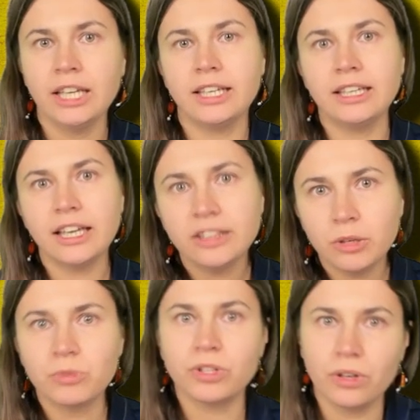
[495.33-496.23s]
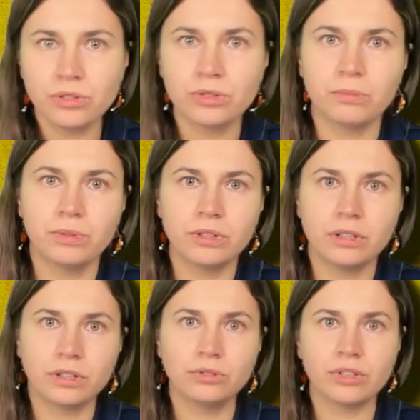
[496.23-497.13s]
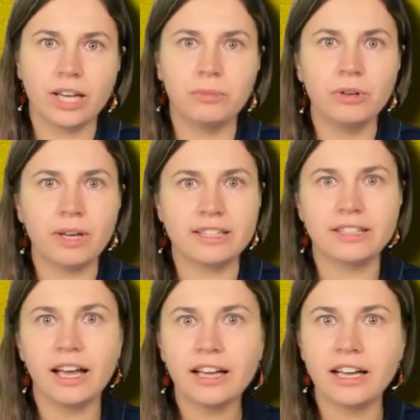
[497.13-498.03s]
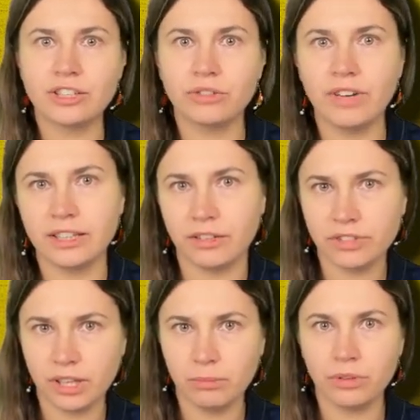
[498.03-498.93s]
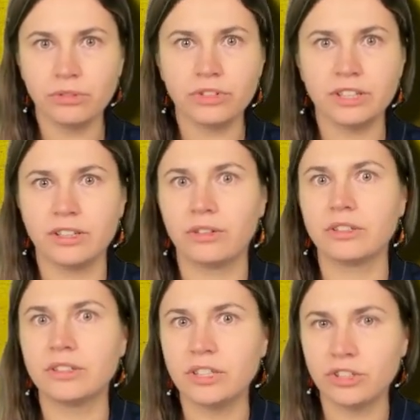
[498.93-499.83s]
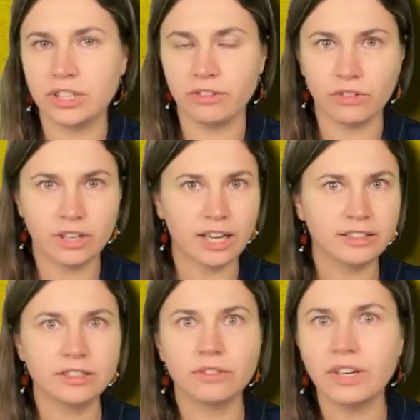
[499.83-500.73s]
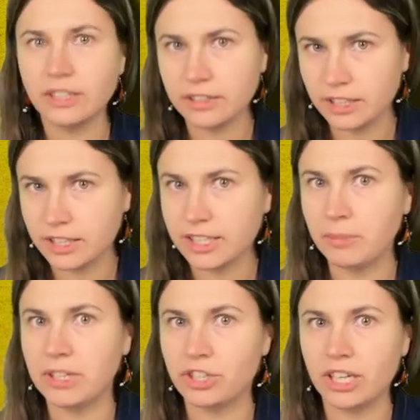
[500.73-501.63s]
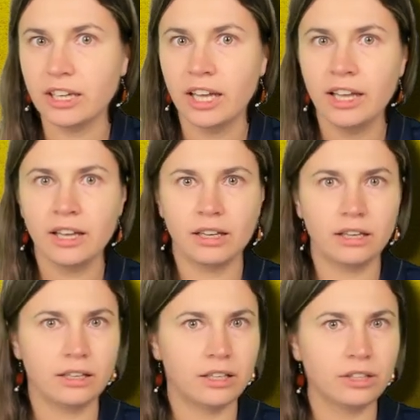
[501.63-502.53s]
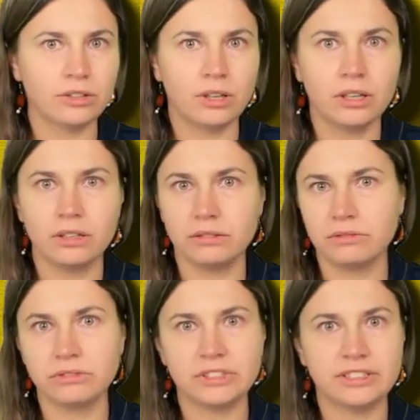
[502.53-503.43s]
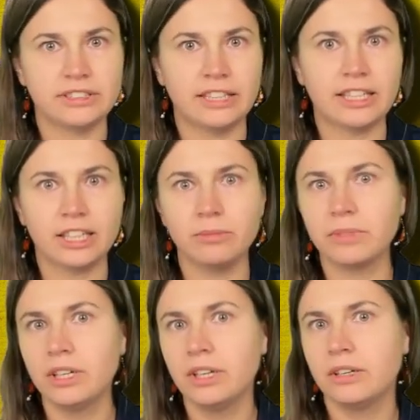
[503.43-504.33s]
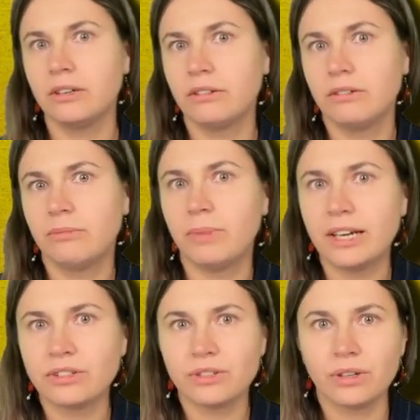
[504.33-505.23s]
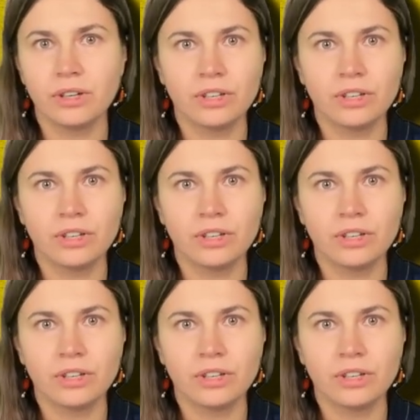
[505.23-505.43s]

I jedną z osób, y, która była zaangażowana w te bojówki terrorystyczne, w organizowanie tych zamieszek y, i to na takim bardzo,